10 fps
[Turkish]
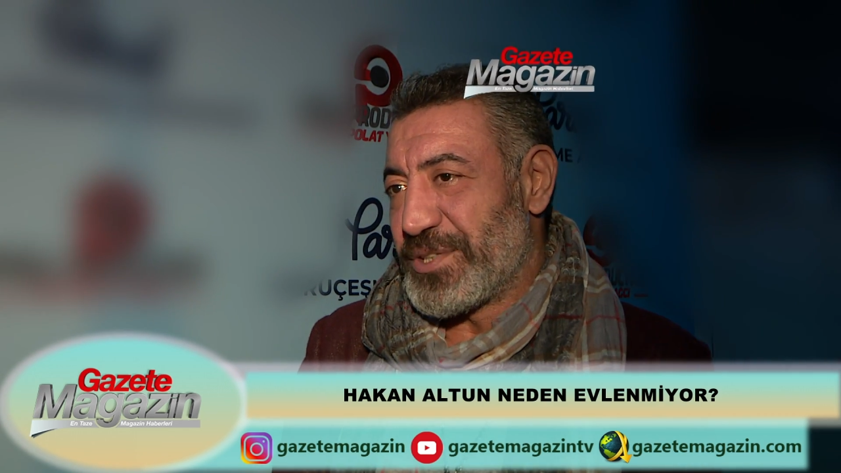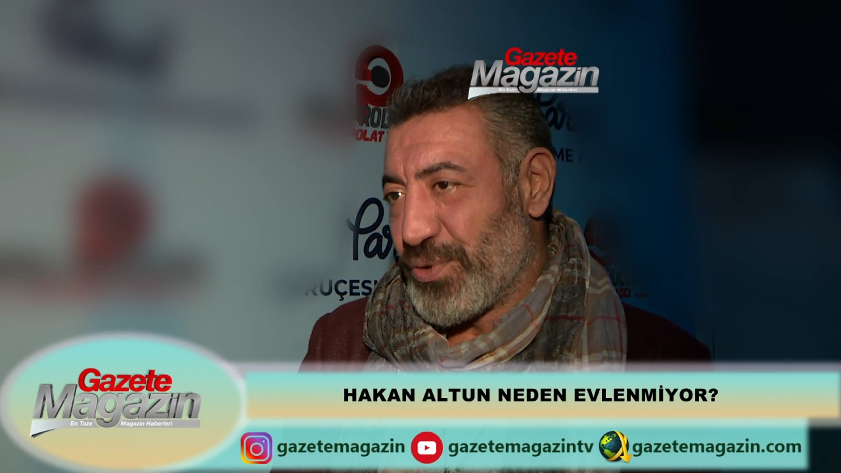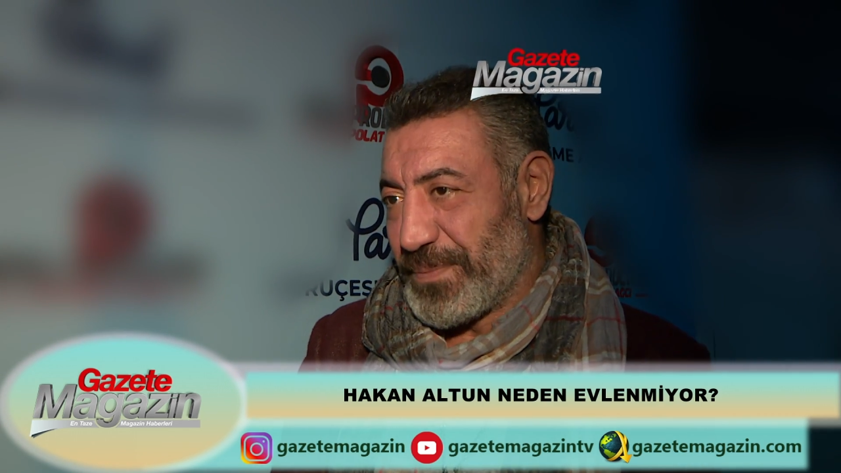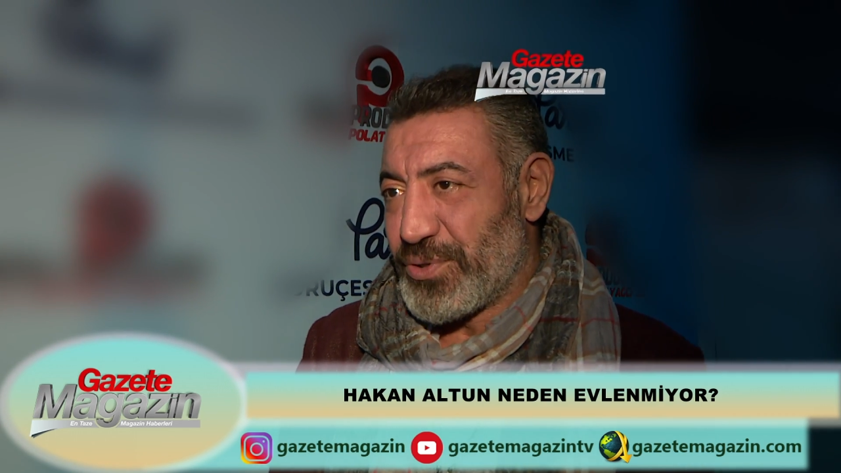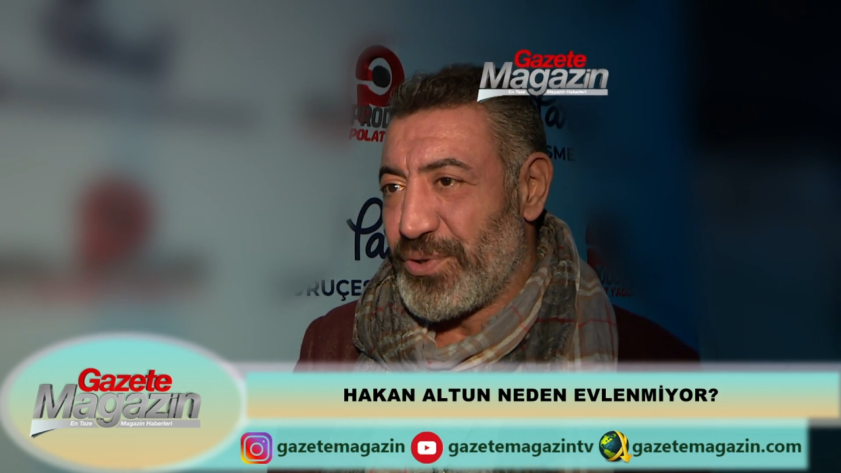da
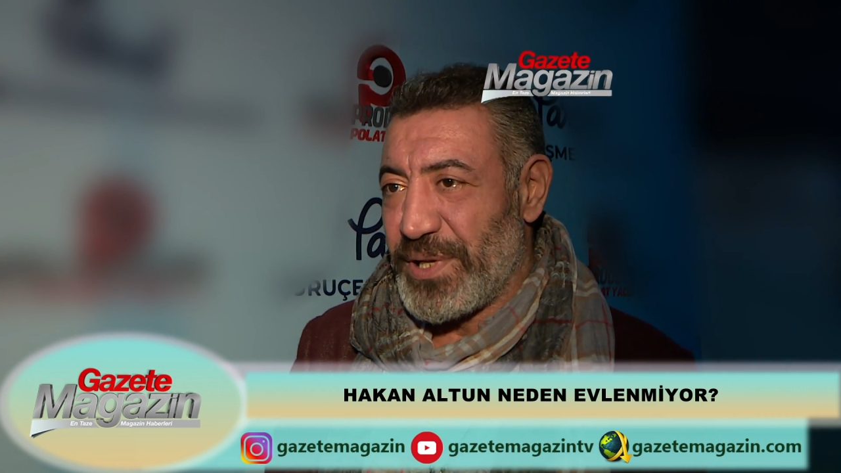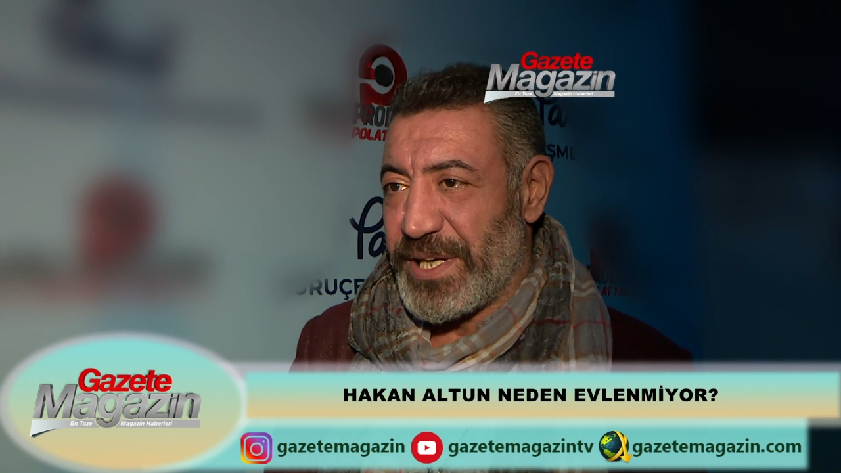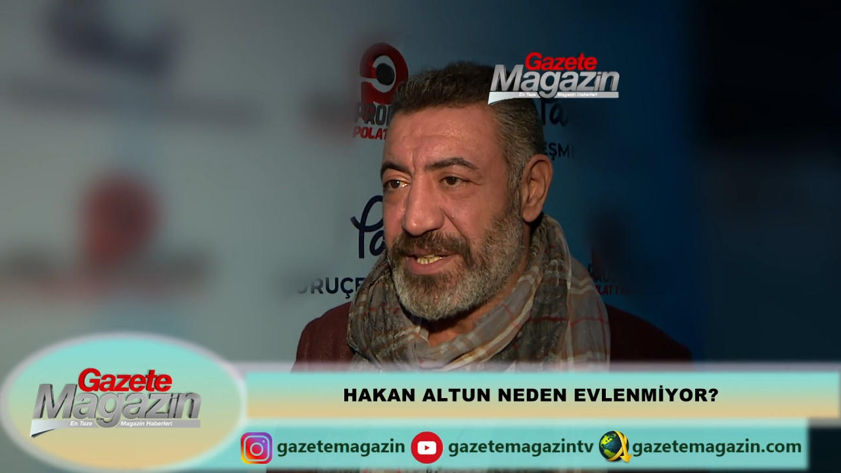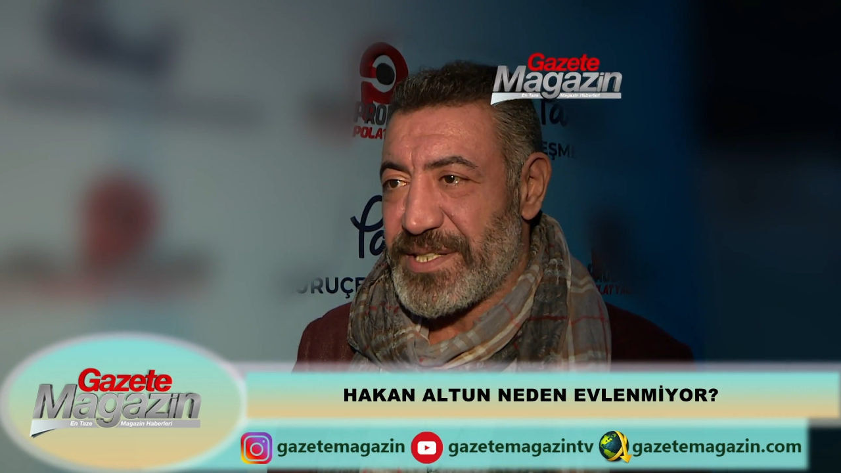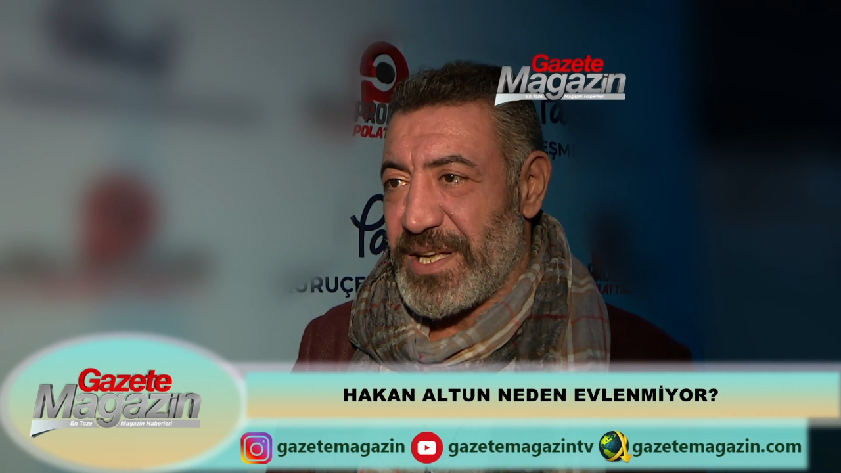çok mutlu
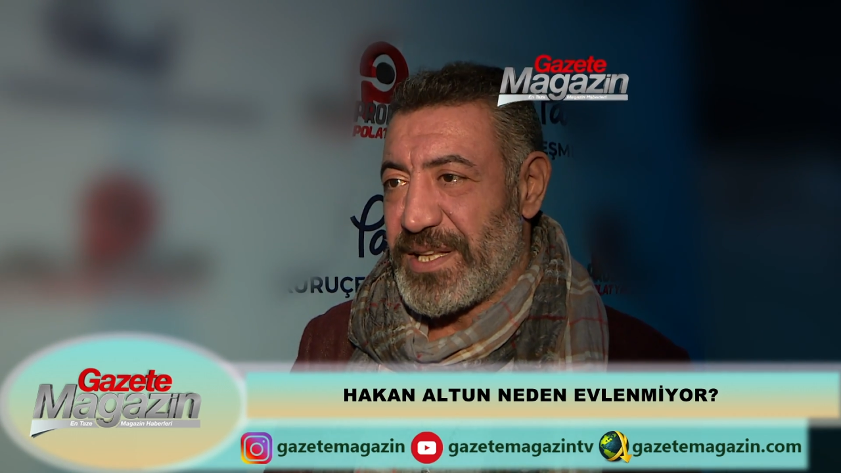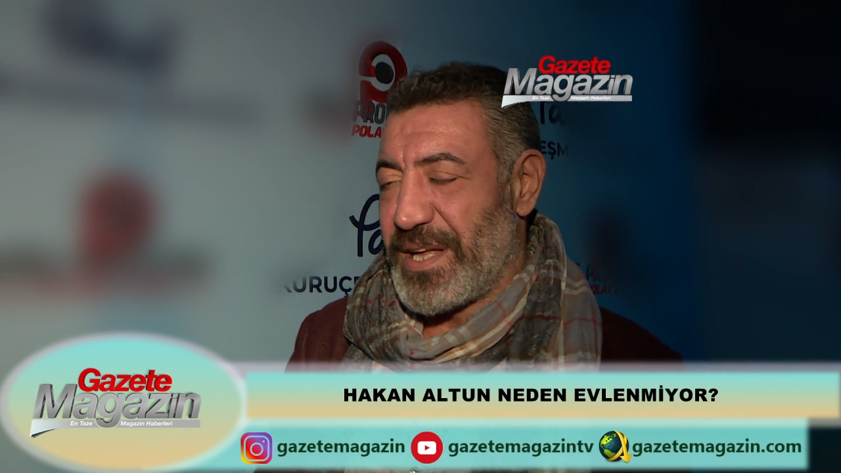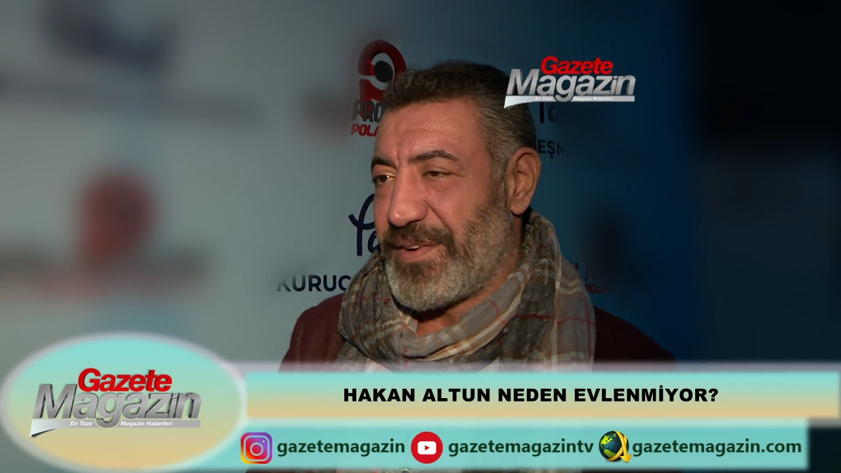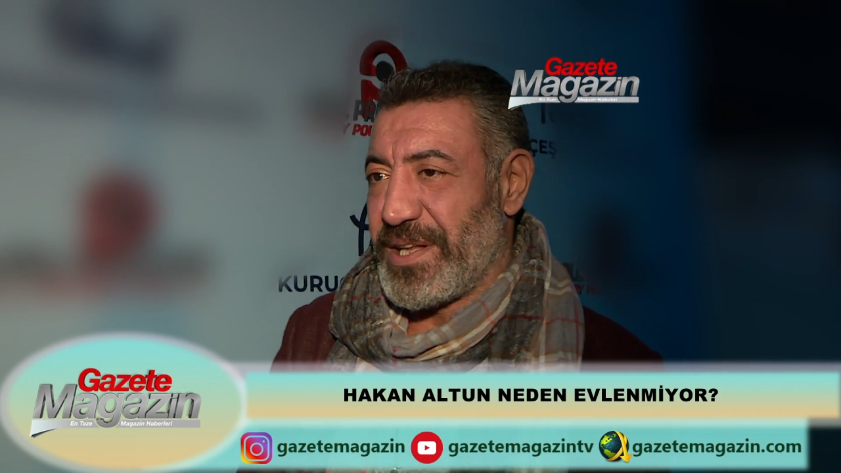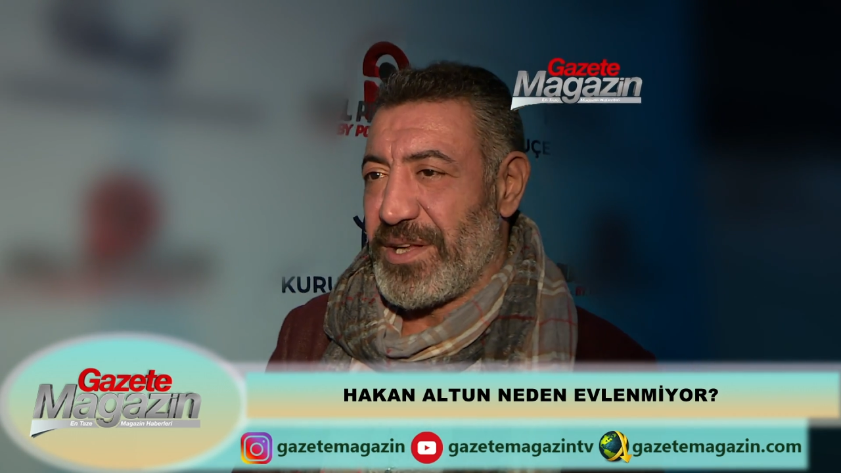olan
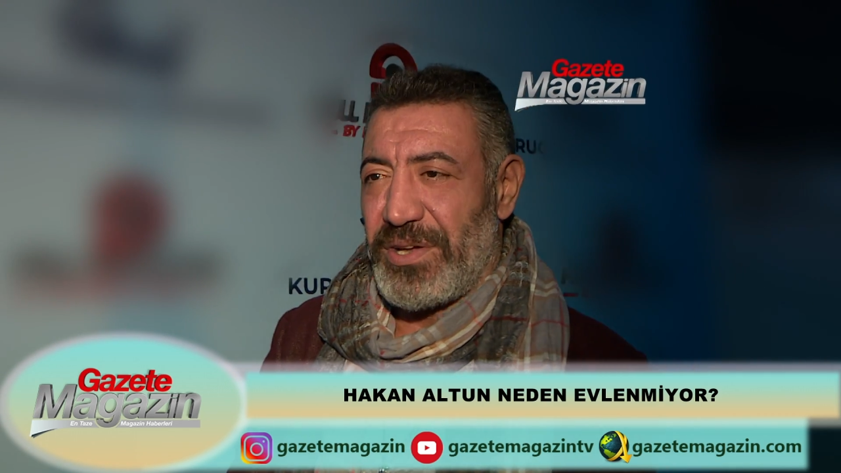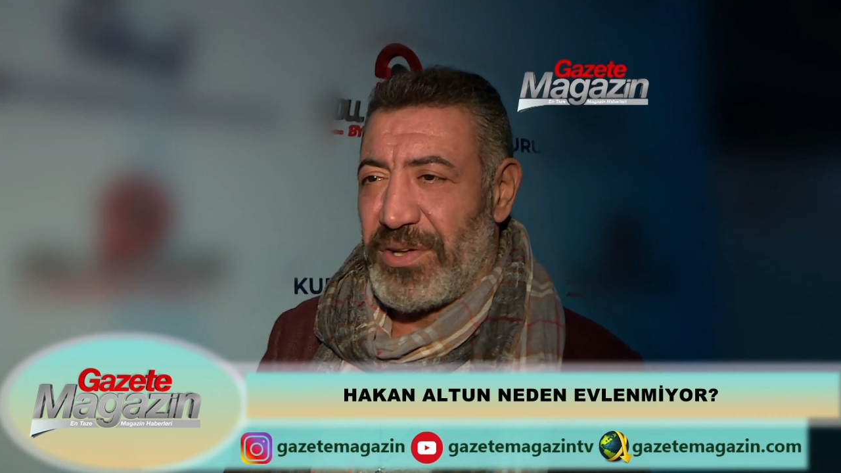insanlar Allah